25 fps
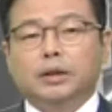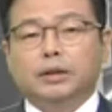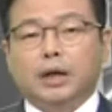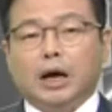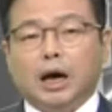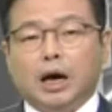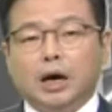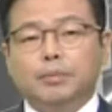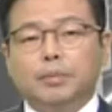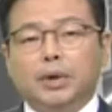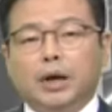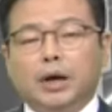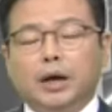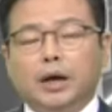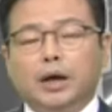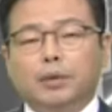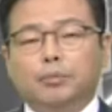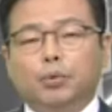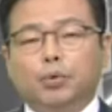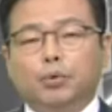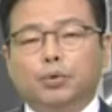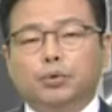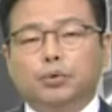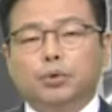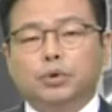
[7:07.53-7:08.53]

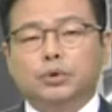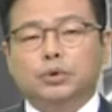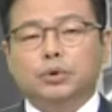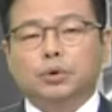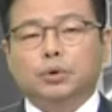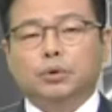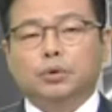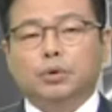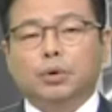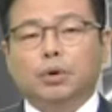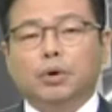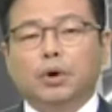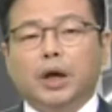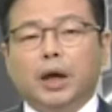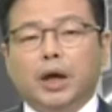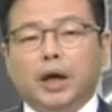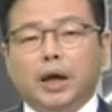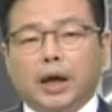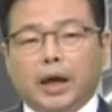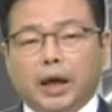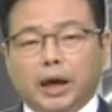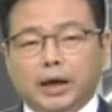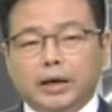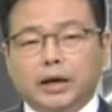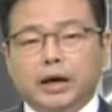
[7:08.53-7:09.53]
다음에 본격적으로
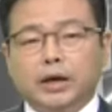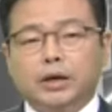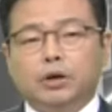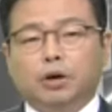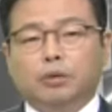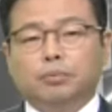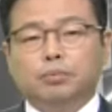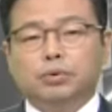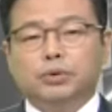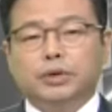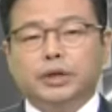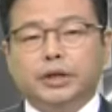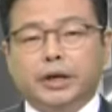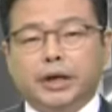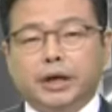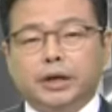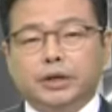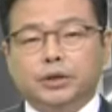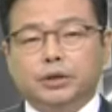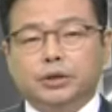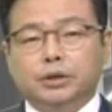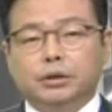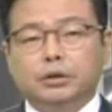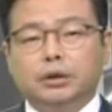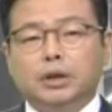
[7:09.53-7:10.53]
AI
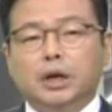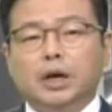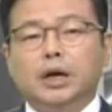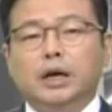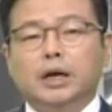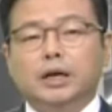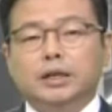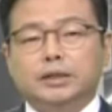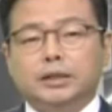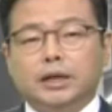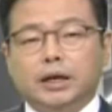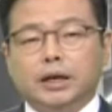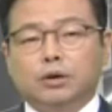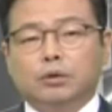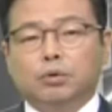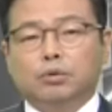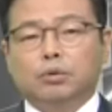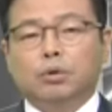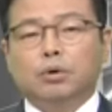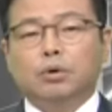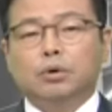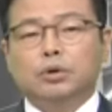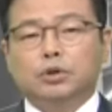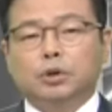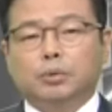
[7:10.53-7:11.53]
어플리케이션
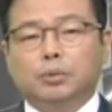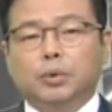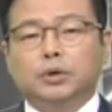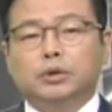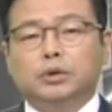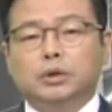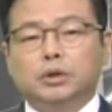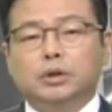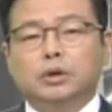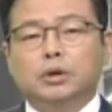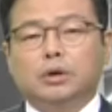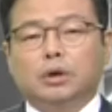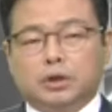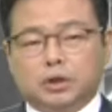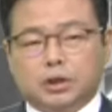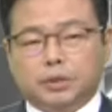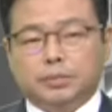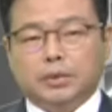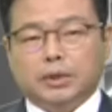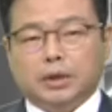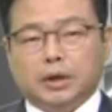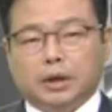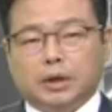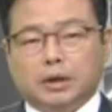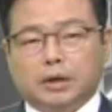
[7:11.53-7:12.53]
사이클로 접어들
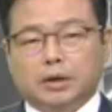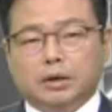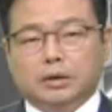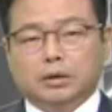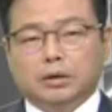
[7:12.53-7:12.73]
것입니다.